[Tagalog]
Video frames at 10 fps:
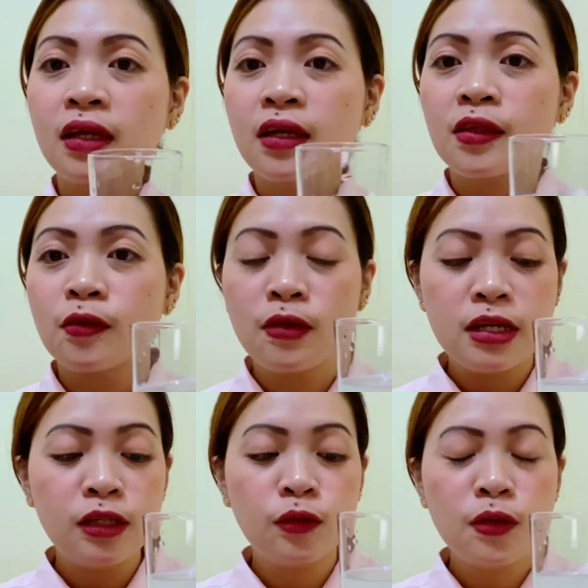So,
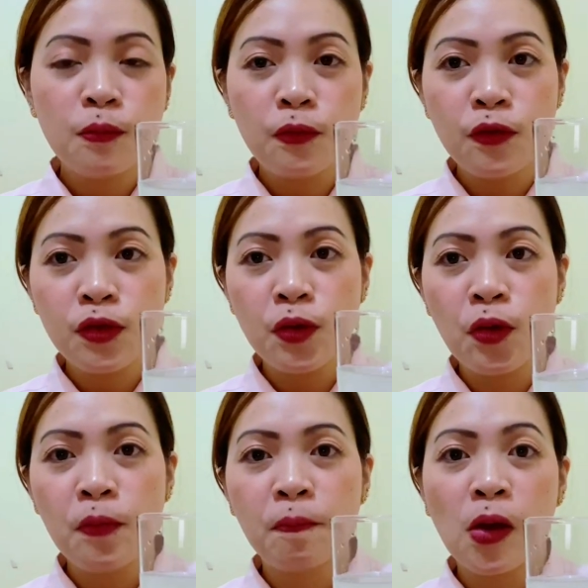ganito na po
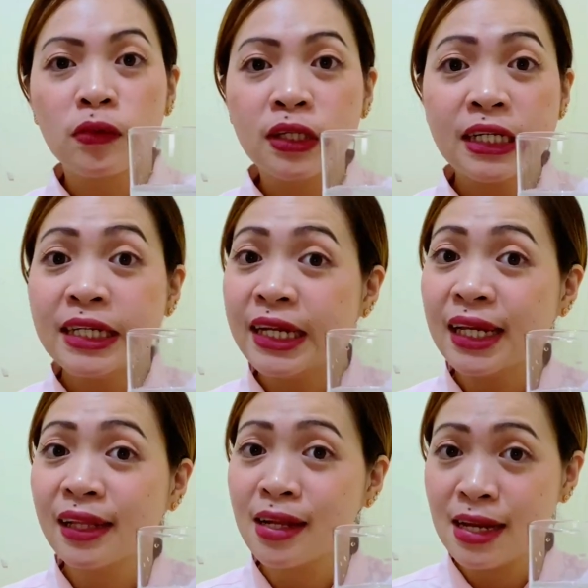yung powder drink
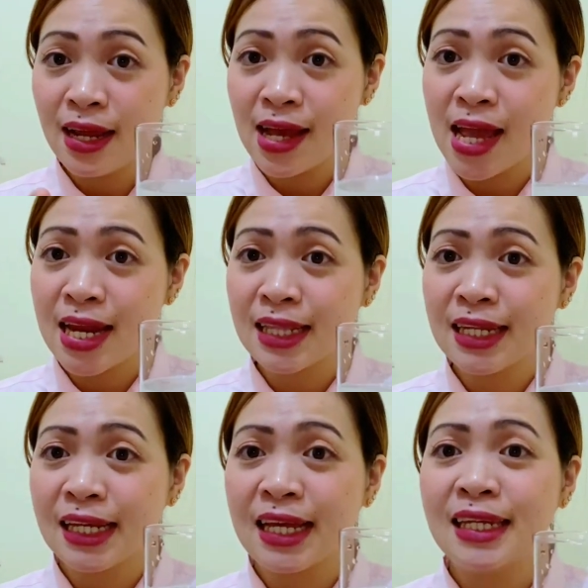na nilagay natin
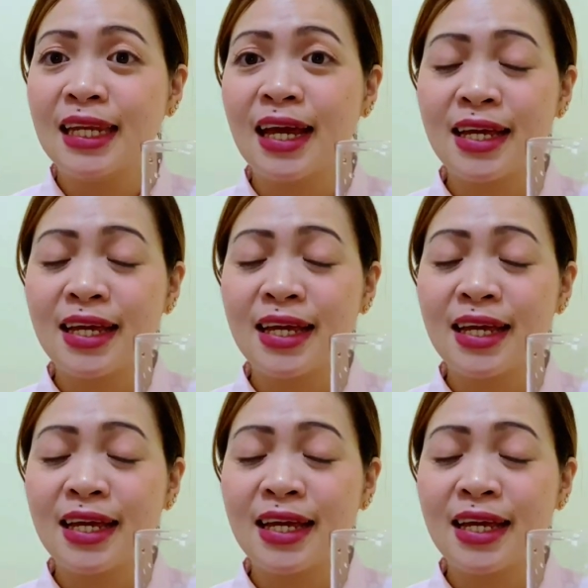kanina